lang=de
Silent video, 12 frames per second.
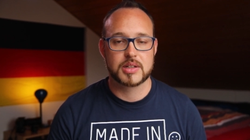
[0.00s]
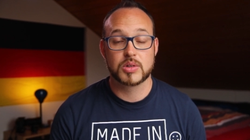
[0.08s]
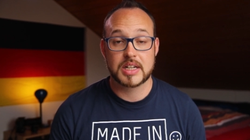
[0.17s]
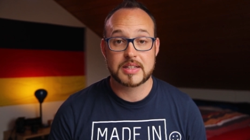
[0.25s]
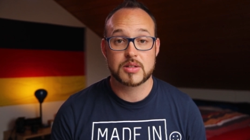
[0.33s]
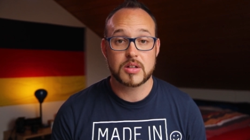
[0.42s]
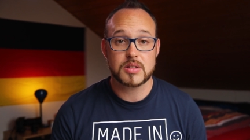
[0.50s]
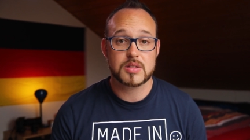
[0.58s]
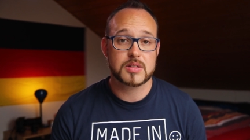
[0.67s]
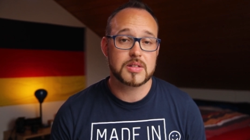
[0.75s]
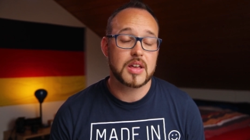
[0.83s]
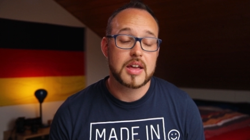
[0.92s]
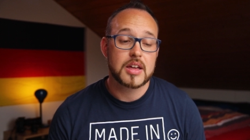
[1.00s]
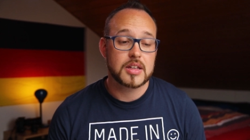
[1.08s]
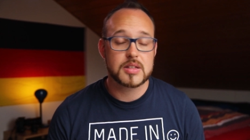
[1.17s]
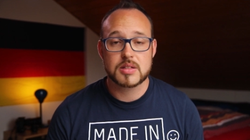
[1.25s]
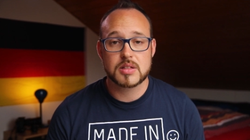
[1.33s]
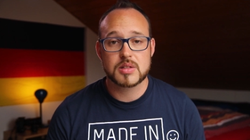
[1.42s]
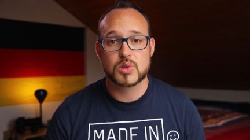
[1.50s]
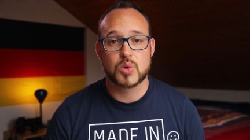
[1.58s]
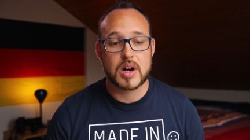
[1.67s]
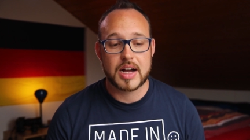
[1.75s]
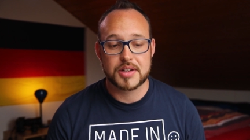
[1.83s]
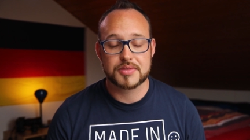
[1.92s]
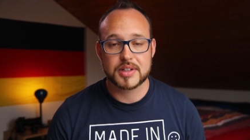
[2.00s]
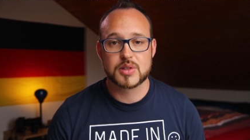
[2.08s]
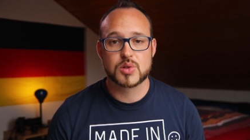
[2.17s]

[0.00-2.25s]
Und ansonsten ist das Tor einfach